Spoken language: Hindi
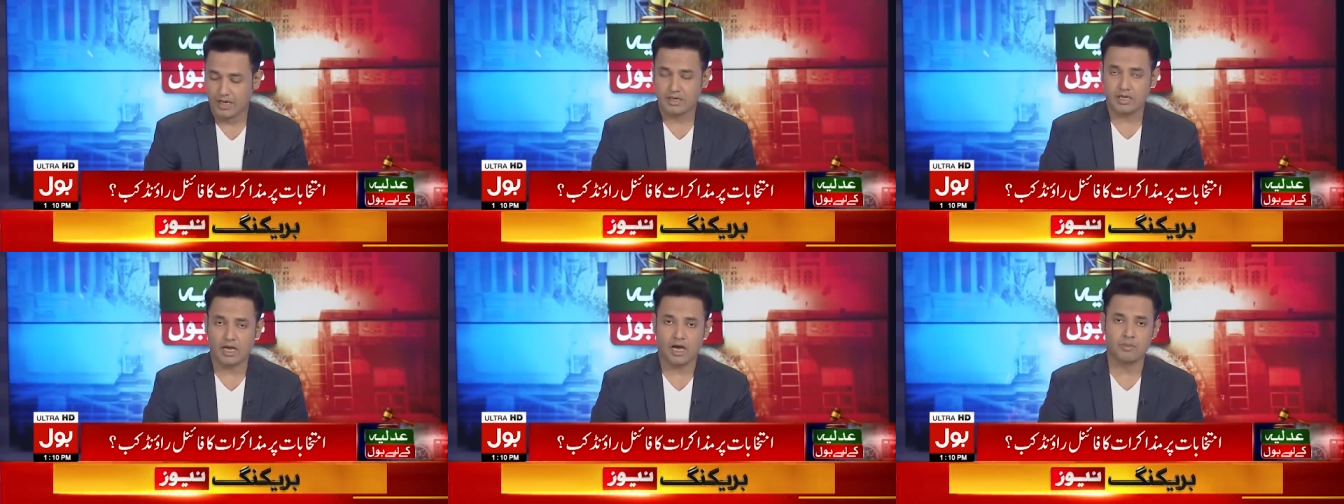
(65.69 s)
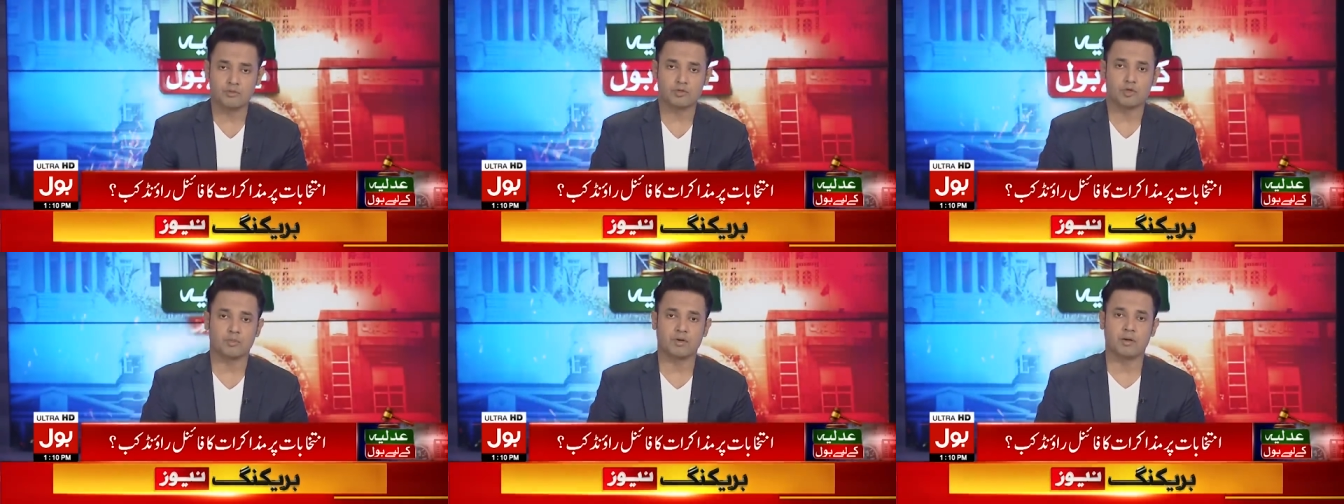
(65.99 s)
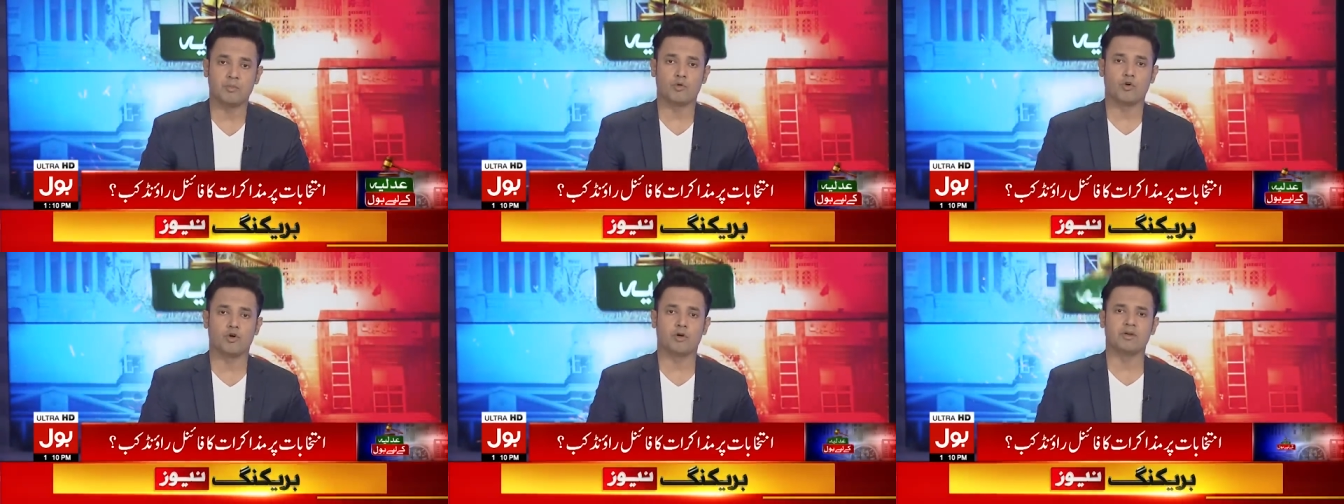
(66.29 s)
कि हम
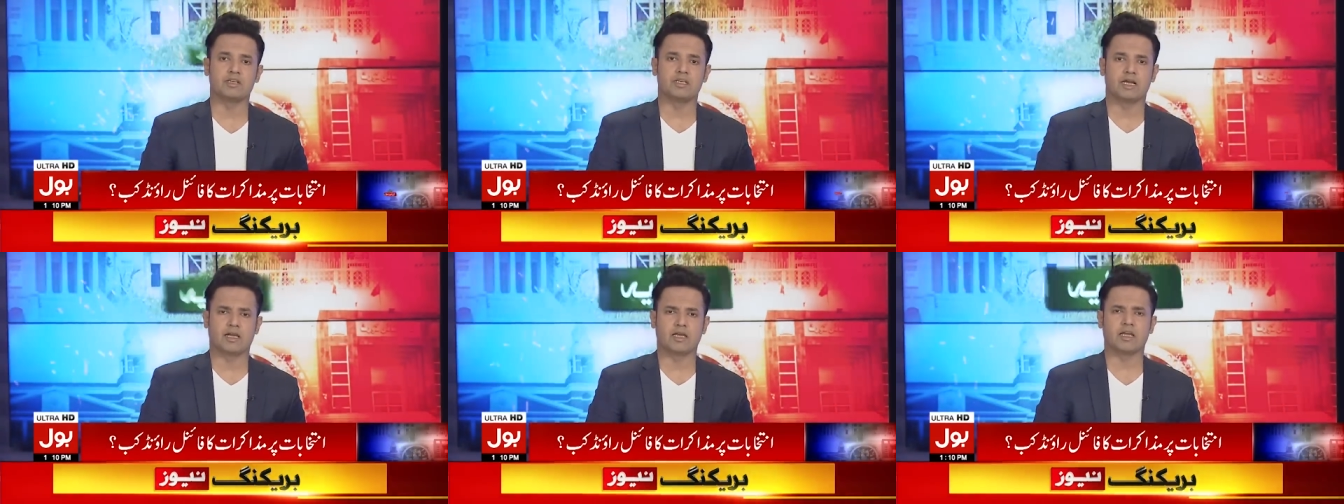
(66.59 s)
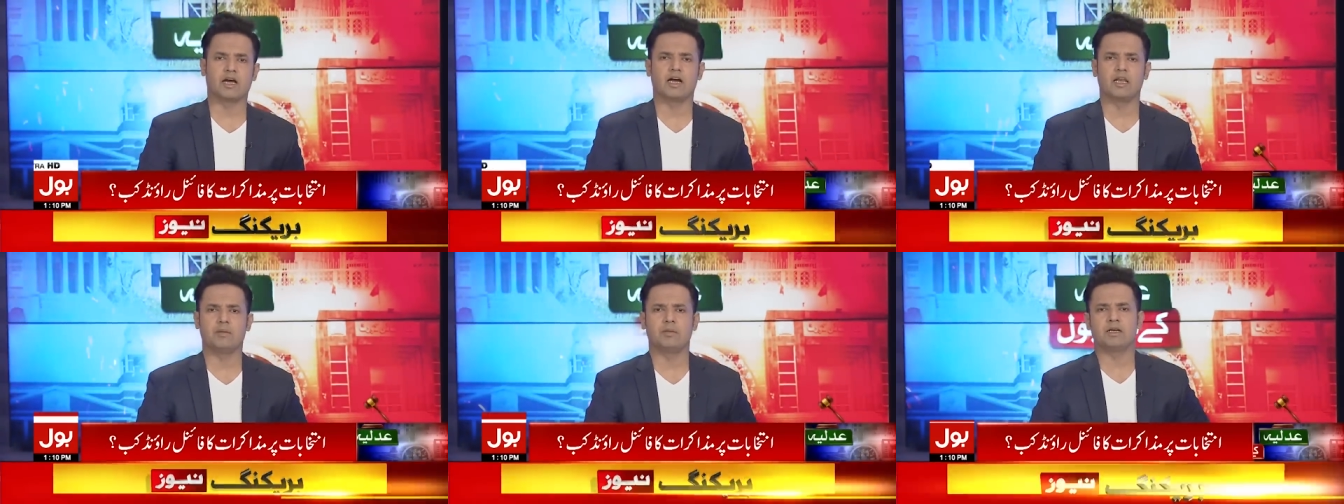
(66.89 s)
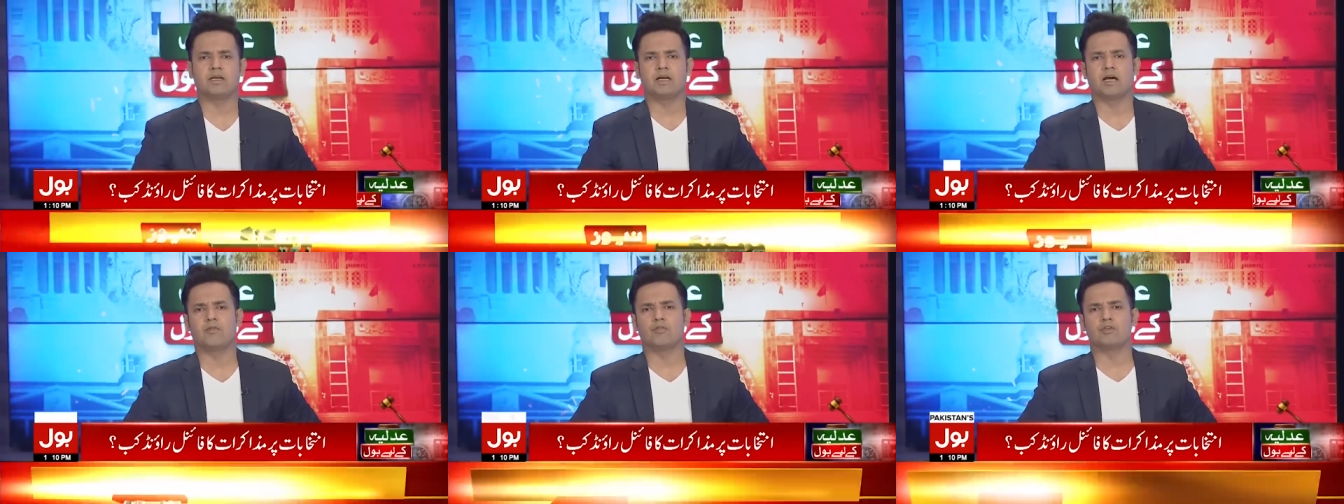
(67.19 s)
सुप्रीम कोर्ट में जाएंगे गालिबा
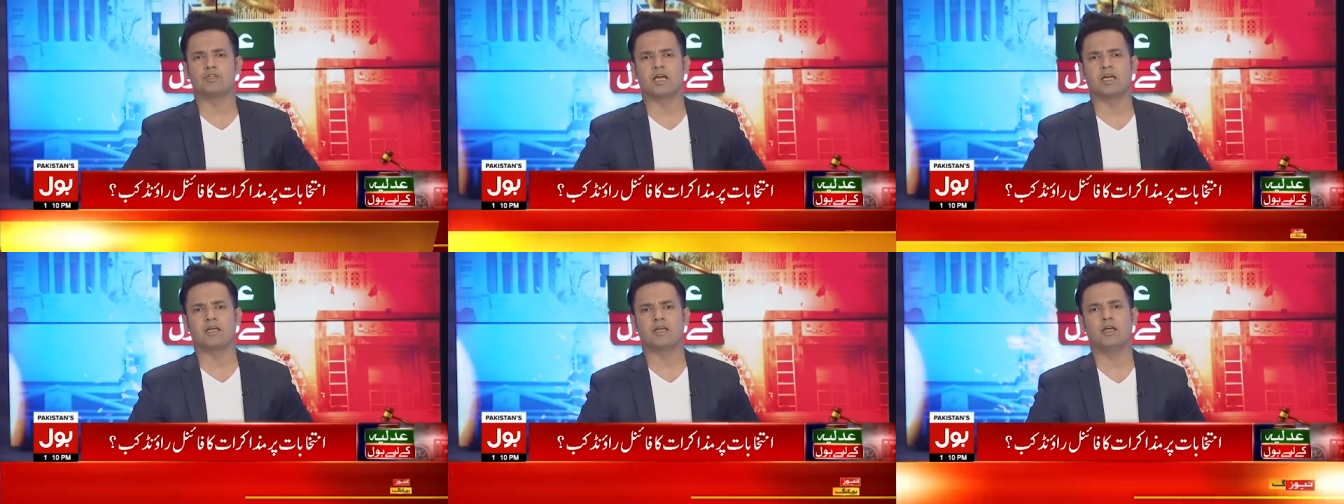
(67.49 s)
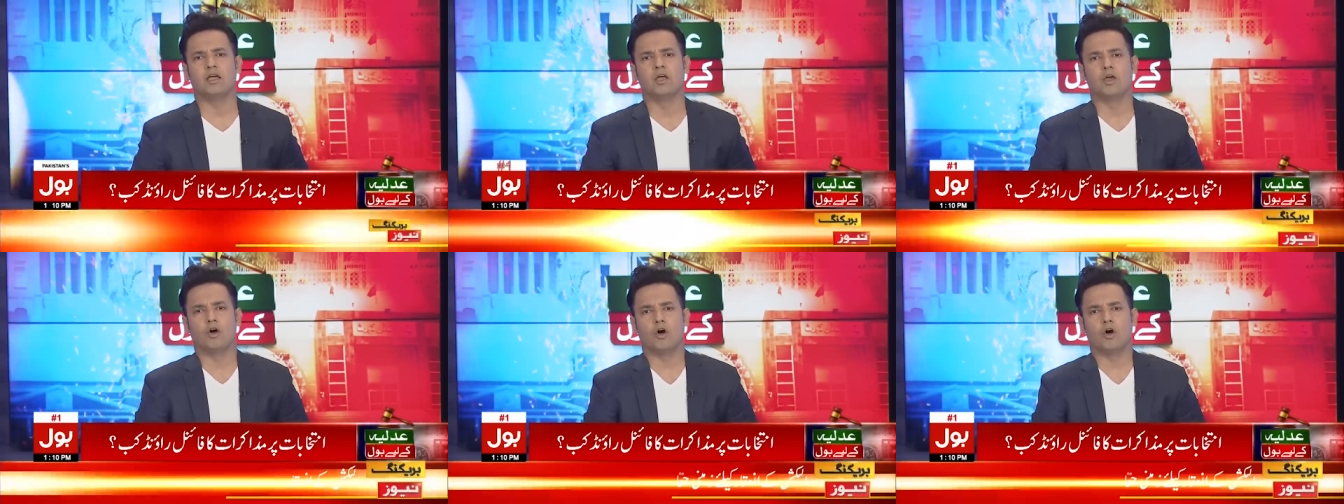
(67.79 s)
कल वो जाएंगे